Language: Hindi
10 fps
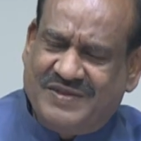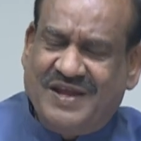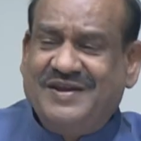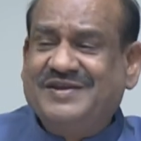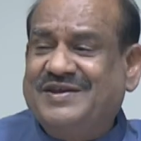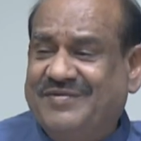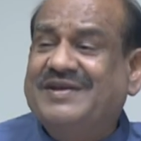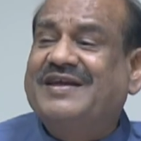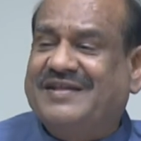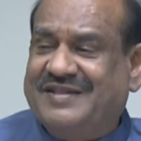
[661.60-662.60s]
दैनिक
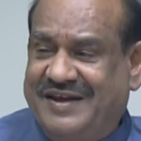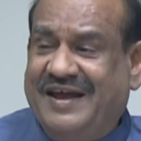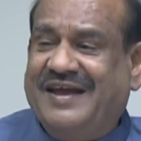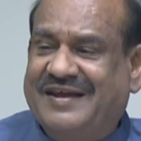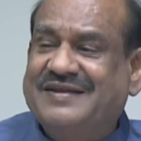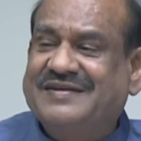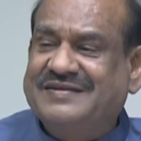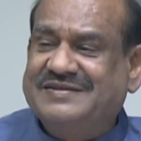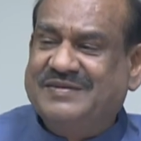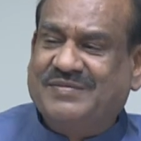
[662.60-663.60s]
जीवन के अंदर है
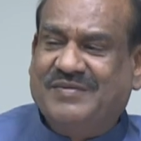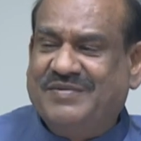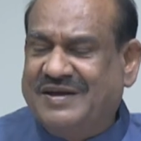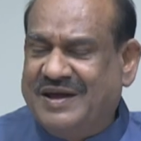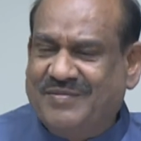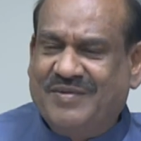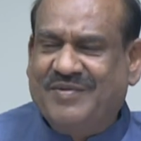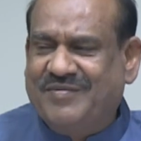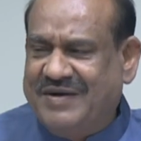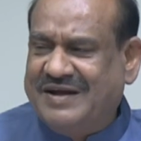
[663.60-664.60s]
जब कभी घर में
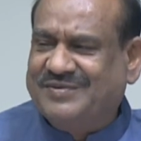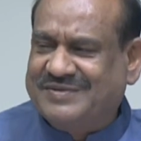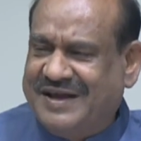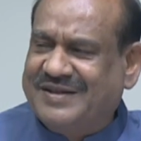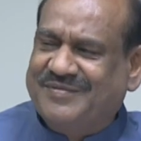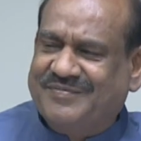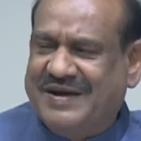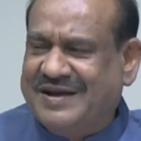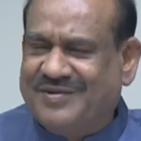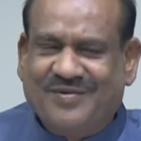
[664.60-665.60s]
भी विवाद होता है तो हम
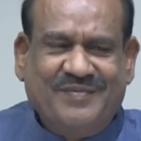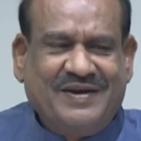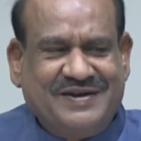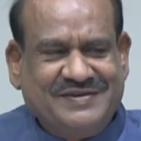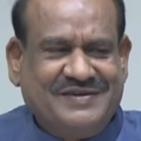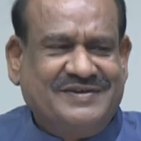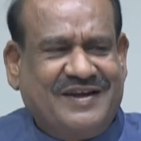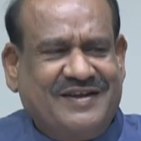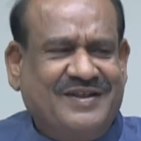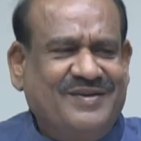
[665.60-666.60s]
पांच लोग बैठकर
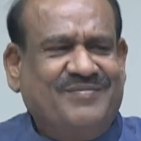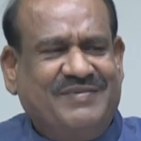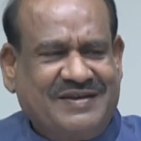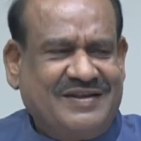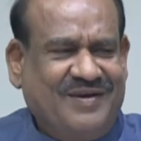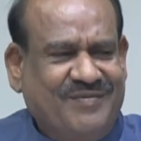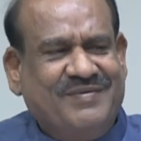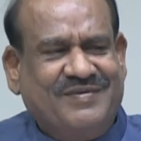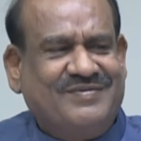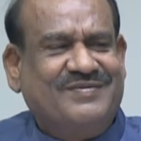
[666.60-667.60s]
चर्चा करते हैं जो फैसला हो
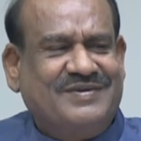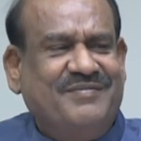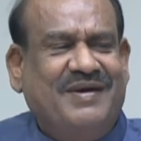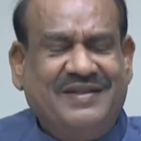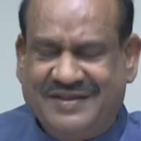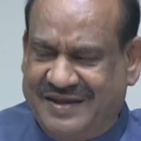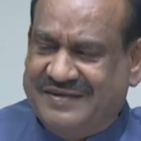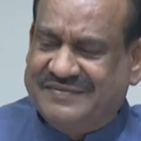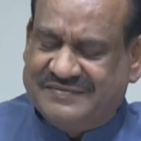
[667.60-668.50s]
फिर उसको संभालते हैं